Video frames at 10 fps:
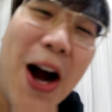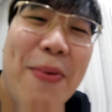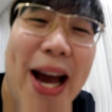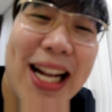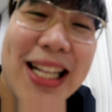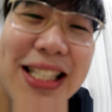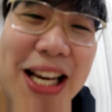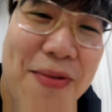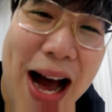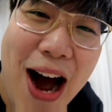ก็เป็น
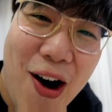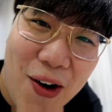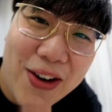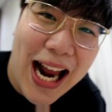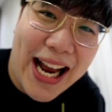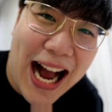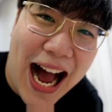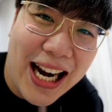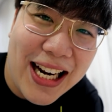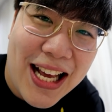ที่มาของรายกา
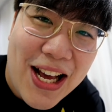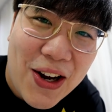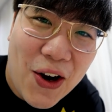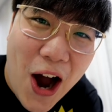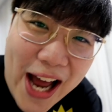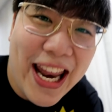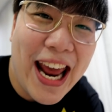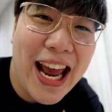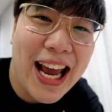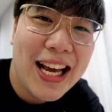รโคตรดี
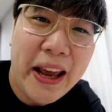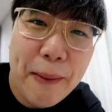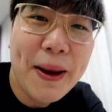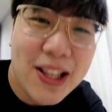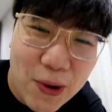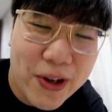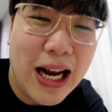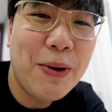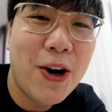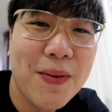EP 0ค
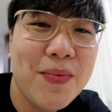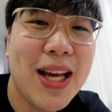รับผม